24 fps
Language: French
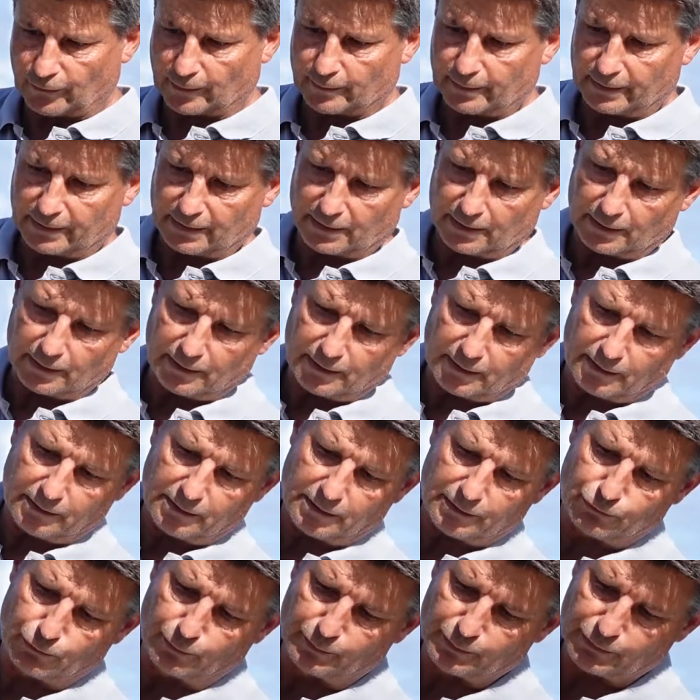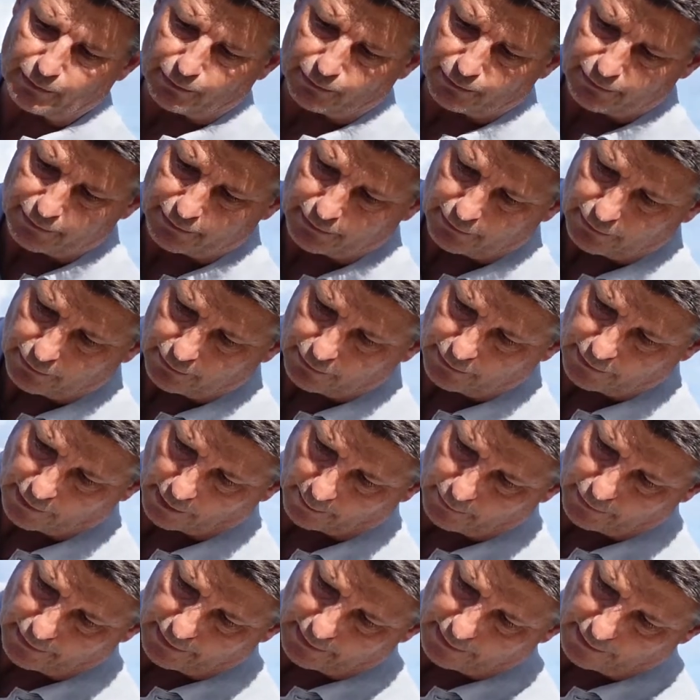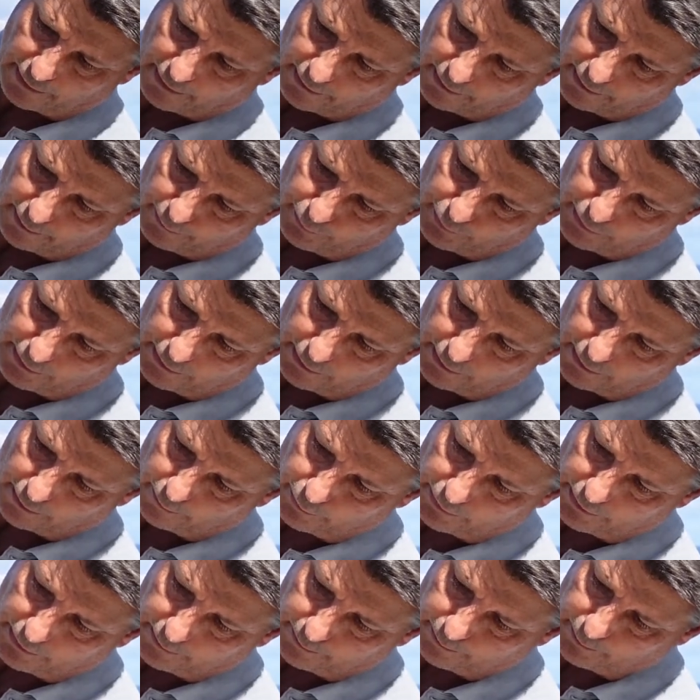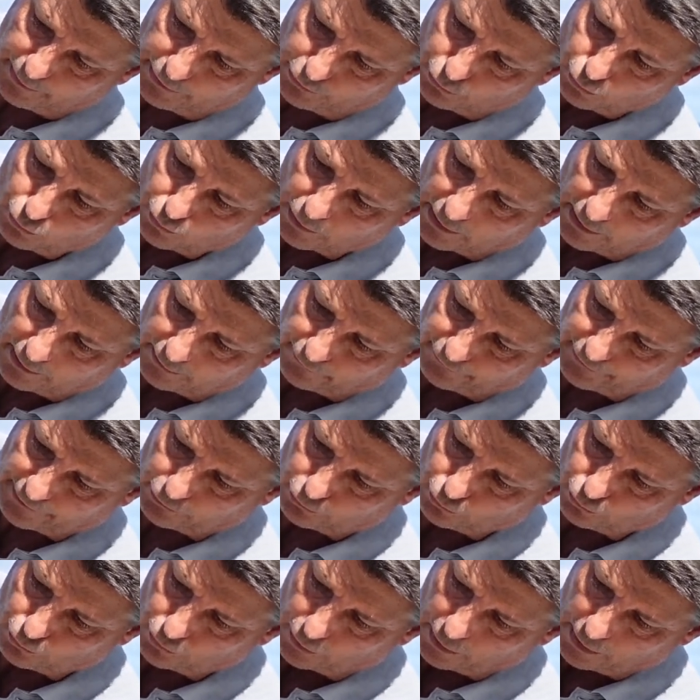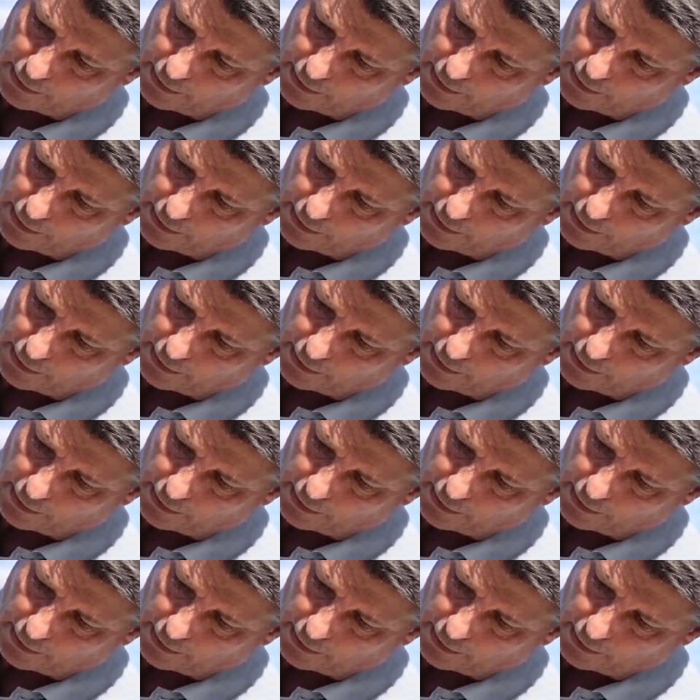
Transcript: fabriquer des, substances carbonées. Hein, et, puis, puis, tout, hein, en fait, tout.